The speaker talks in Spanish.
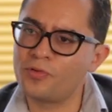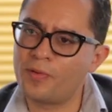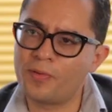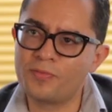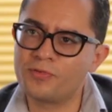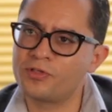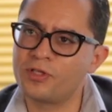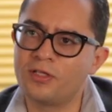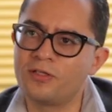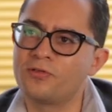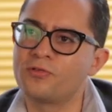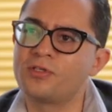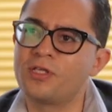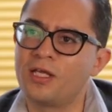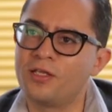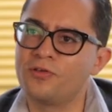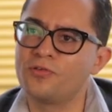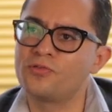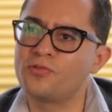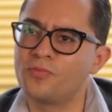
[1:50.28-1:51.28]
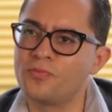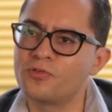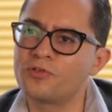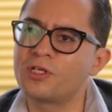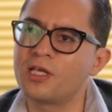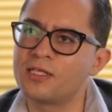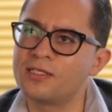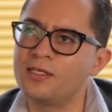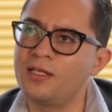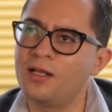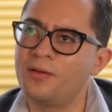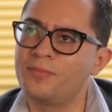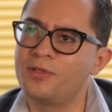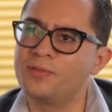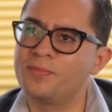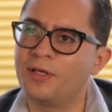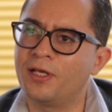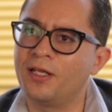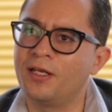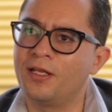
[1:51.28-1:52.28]
llevamos tantos años, somos casi la
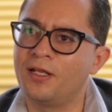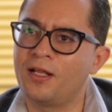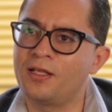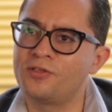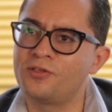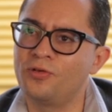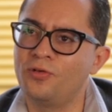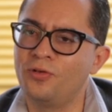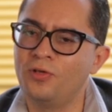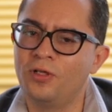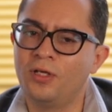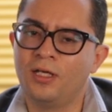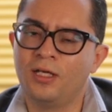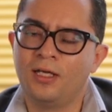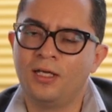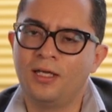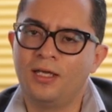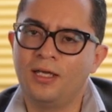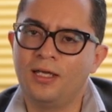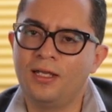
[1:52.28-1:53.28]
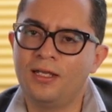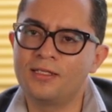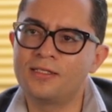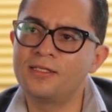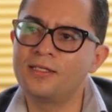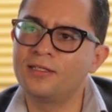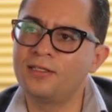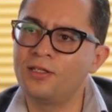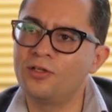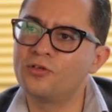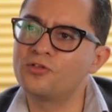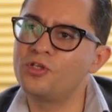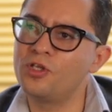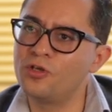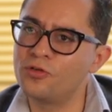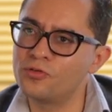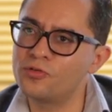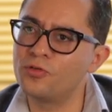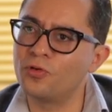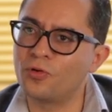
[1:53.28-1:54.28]
misma generación. En ese sentido
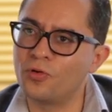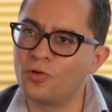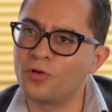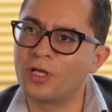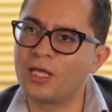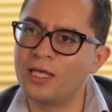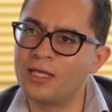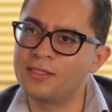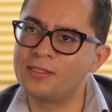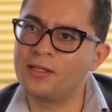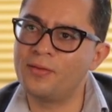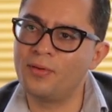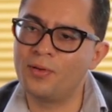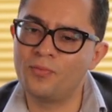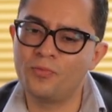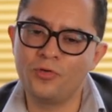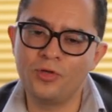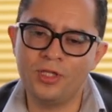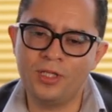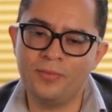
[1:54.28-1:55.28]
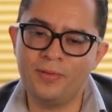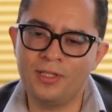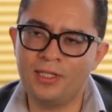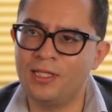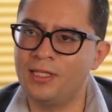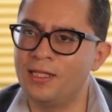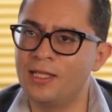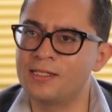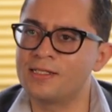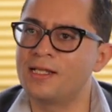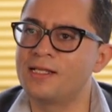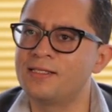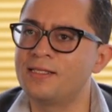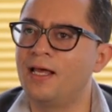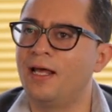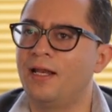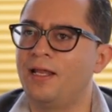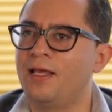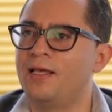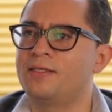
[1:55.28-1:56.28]
sí nos tocó que estaban muy divididas
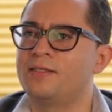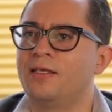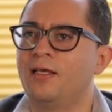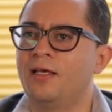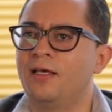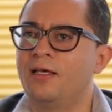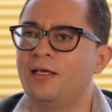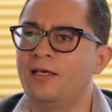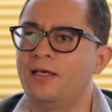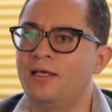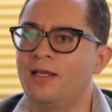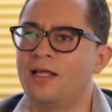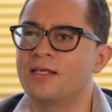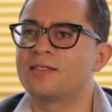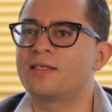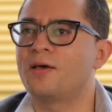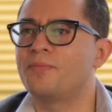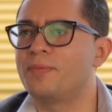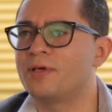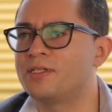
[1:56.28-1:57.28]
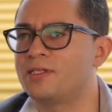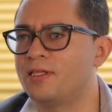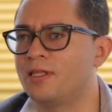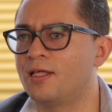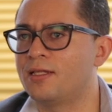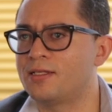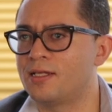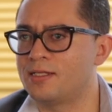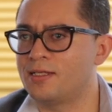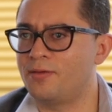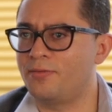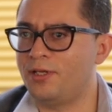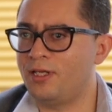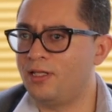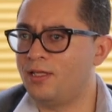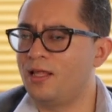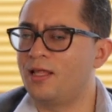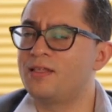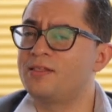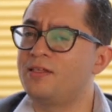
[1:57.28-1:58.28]
las áreas, eh, las capacidades, las
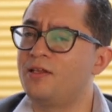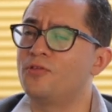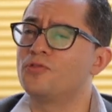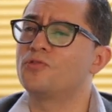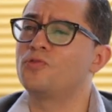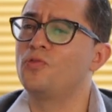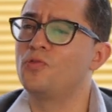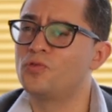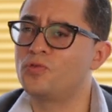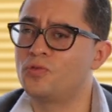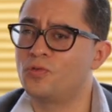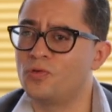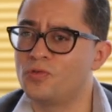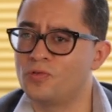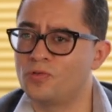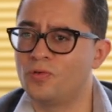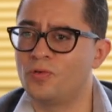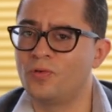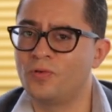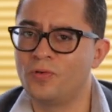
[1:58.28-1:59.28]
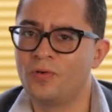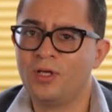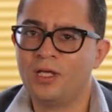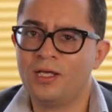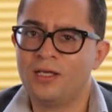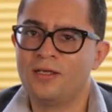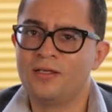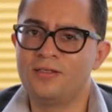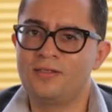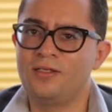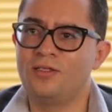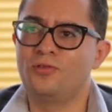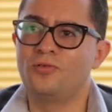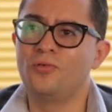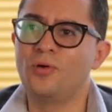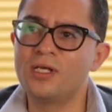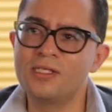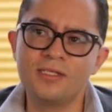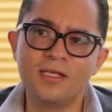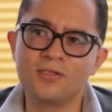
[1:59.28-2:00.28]
habilidades y los gustos. ¿no? Si
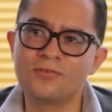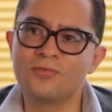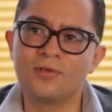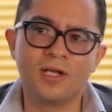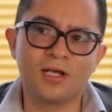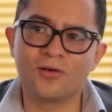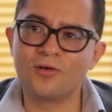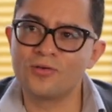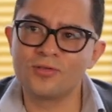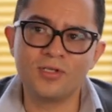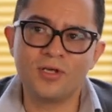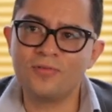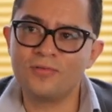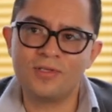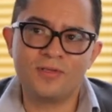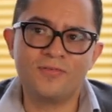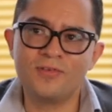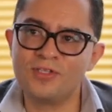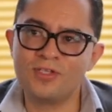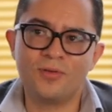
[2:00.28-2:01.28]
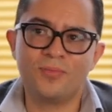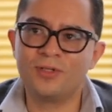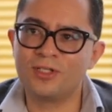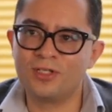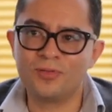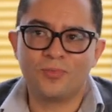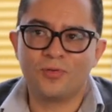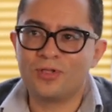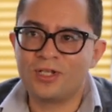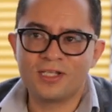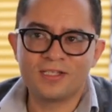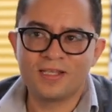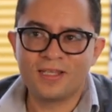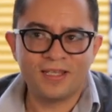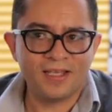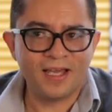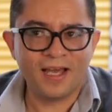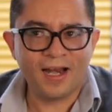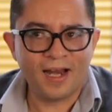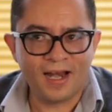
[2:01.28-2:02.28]
tú hacías una cosa, difícilmente podrías
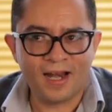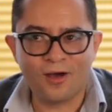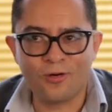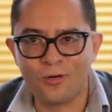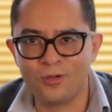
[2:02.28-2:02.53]
dedicar a la